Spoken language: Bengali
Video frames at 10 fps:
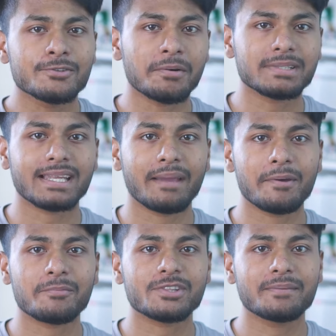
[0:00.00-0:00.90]
তো আমাদের
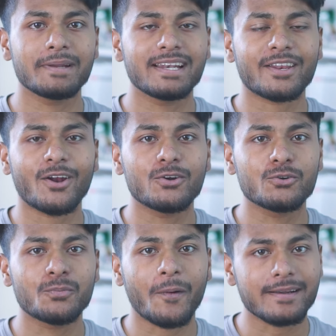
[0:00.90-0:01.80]
গেমের মধ্যে বিল্ডার হল
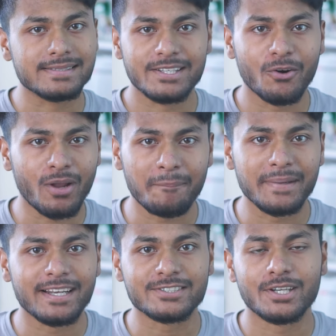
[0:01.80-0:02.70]
টু পয়েন্ট জিরোর
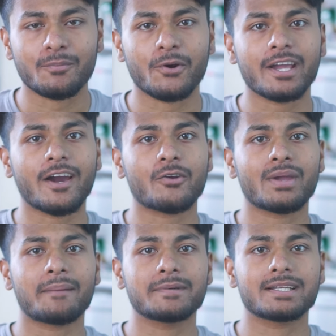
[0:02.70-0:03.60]
আপডেট আসার পরে কারো এই
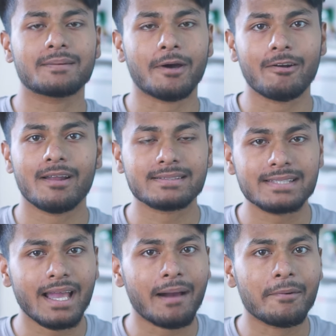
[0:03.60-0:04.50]
আপডেটটা ভালো লাগছে
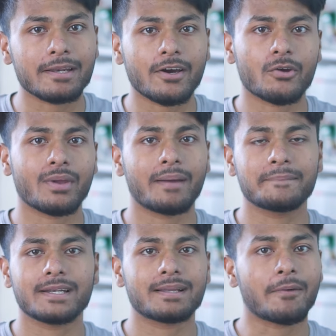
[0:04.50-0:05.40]
আবার কারো এই
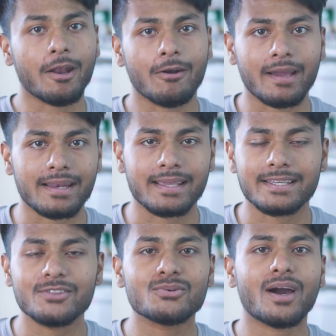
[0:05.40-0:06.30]
আপডেটটা ভালো লাগে নাই
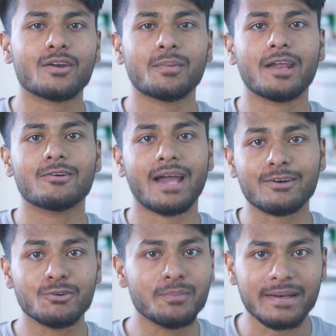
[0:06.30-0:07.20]
কিন্তু কারো ভালো
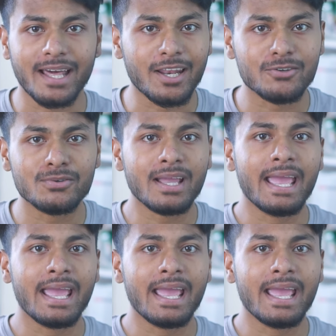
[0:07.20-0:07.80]
লাগুক বা না লাগুক